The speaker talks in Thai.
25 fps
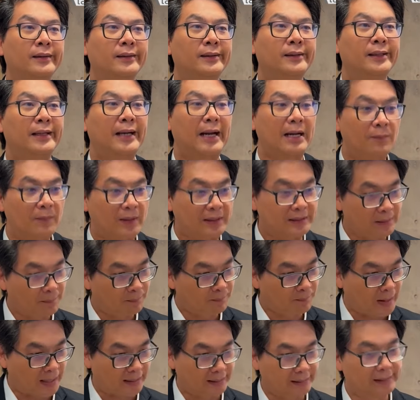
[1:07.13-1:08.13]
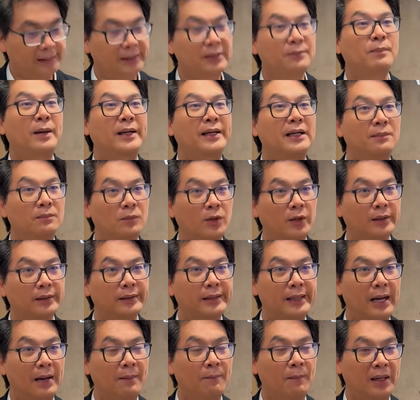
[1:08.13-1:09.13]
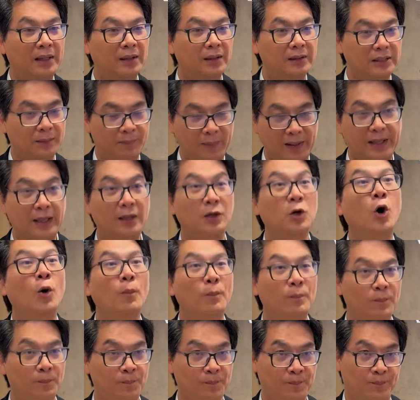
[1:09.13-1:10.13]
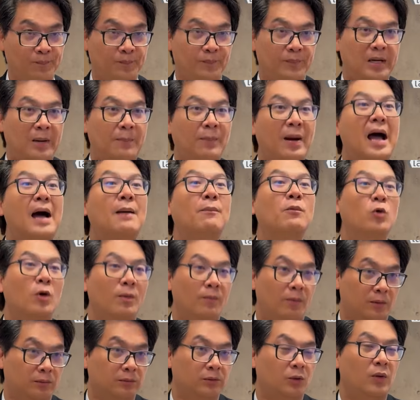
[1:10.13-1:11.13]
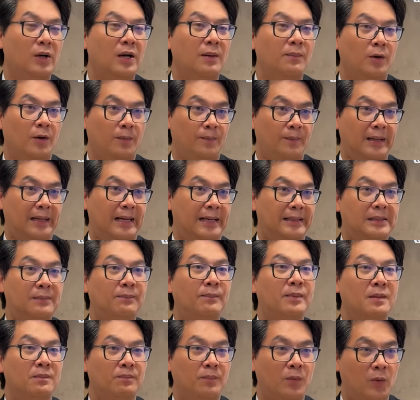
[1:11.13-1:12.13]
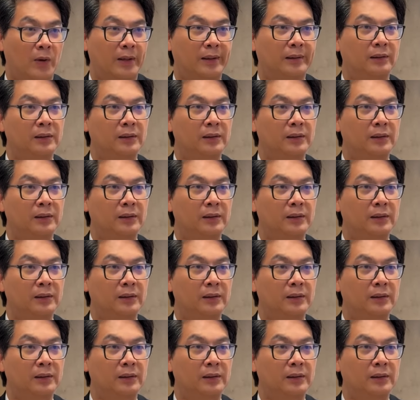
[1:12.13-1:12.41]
คือคันว่าจะปัดขึ้นไปทั้งหมดเงี้ยมันก็จะไปกระทบกับภาพรวมของตัวระบบมันอาจจะไปป่วน